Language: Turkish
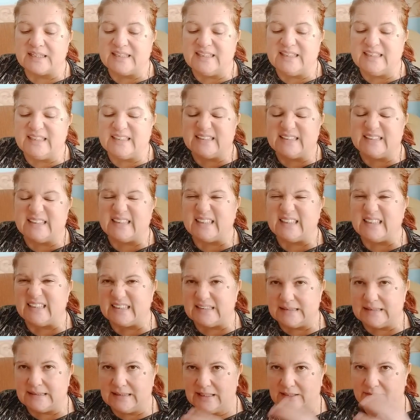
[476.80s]
gizli
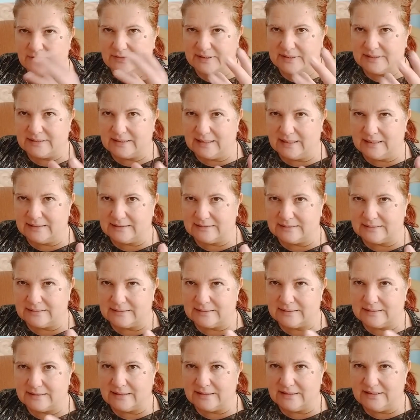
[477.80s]
gizli laf atan,
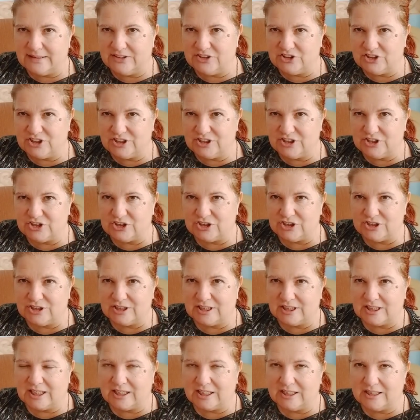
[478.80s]
için için